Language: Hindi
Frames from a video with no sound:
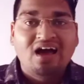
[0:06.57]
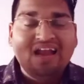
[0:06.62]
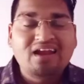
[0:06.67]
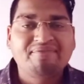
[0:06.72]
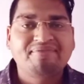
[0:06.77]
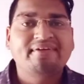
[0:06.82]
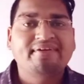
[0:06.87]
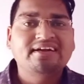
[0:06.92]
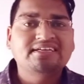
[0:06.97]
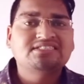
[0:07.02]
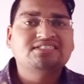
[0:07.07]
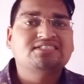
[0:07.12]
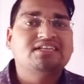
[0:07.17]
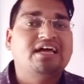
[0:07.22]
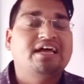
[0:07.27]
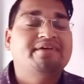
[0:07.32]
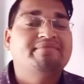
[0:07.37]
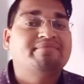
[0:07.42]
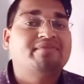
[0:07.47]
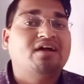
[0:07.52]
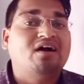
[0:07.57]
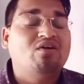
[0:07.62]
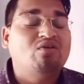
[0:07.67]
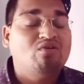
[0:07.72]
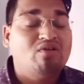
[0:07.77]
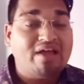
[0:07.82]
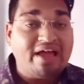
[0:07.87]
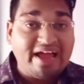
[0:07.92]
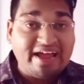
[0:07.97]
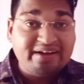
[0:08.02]
हेलो फ्रेंड्स आई राहुल
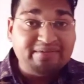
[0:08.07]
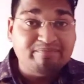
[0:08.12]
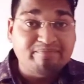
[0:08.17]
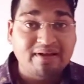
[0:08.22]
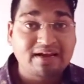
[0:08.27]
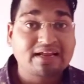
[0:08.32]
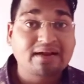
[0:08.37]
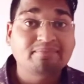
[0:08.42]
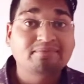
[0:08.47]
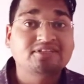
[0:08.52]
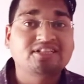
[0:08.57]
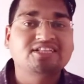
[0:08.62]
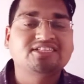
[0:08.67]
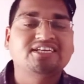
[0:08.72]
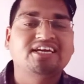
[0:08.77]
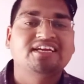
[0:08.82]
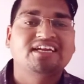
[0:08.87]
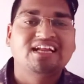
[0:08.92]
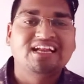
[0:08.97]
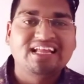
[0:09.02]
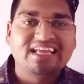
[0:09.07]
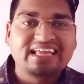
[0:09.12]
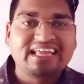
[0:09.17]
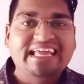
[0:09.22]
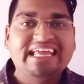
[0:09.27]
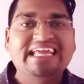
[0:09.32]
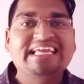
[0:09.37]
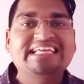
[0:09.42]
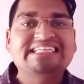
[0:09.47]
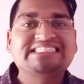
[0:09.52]
आई एंड वेलकम टू द चैनल
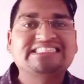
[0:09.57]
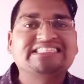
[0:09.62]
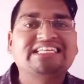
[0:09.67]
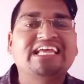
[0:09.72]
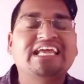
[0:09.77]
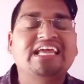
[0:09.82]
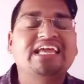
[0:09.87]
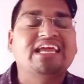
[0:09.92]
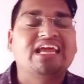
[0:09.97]
ई सी